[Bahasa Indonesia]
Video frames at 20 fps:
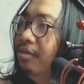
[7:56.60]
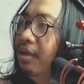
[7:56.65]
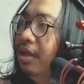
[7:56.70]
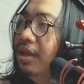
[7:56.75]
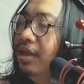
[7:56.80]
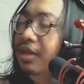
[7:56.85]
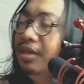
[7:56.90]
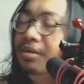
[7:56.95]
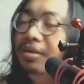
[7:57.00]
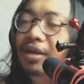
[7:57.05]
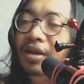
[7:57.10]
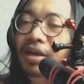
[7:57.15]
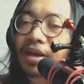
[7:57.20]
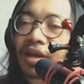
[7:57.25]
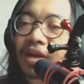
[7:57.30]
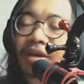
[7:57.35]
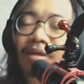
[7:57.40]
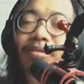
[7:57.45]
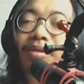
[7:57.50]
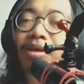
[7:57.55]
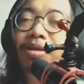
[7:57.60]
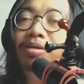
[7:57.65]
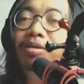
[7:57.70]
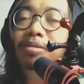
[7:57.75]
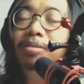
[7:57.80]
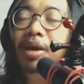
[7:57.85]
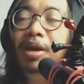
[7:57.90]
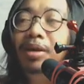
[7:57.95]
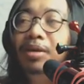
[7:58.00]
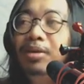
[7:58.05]
makanya sebenarnya kalau mau
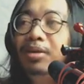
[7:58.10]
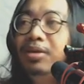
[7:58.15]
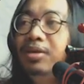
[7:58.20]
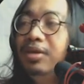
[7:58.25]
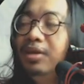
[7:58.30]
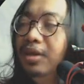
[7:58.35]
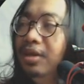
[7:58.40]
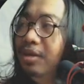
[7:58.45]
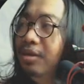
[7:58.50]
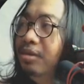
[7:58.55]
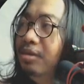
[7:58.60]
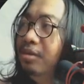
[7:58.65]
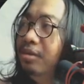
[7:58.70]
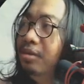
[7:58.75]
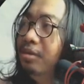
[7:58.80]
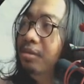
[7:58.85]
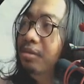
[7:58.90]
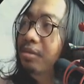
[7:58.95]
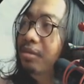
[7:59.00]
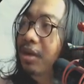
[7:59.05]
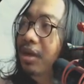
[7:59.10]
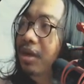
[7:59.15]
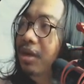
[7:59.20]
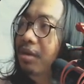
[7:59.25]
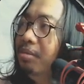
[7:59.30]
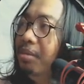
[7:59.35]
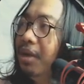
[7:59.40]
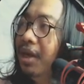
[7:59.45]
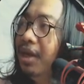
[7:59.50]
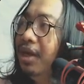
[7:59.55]
bagus itu
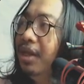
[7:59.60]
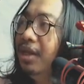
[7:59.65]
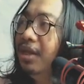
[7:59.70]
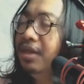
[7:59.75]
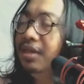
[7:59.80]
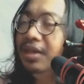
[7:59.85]
uh, pakai